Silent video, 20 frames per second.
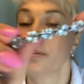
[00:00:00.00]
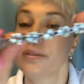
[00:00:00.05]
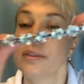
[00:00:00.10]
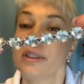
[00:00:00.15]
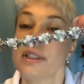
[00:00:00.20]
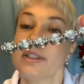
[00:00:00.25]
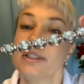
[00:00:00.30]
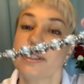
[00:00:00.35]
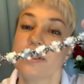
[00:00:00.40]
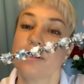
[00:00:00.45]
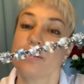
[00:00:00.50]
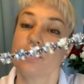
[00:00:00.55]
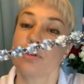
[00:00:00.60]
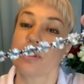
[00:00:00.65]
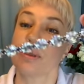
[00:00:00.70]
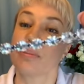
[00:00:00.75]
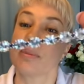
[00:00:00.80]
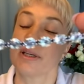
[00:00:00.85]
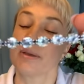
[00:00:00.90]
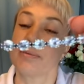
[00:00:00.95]
Видите, они вот
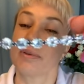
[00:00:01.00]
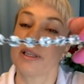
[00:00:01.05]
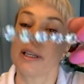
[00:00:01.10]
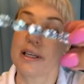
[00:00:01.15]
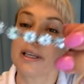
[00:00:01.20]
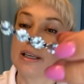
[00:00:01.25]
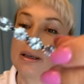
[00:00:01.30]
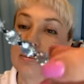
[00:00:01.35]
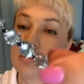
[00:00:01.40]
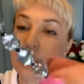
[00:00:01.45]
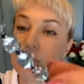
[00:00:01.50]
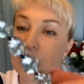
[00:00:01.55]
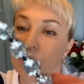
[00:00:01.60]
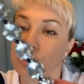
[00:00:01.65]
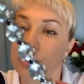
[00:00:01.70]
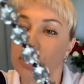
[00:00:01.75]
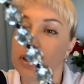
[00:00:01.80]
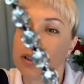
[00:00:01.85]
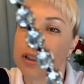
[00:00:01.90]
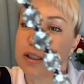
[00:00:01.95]
там такие
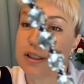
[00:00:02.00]
малюсенькие.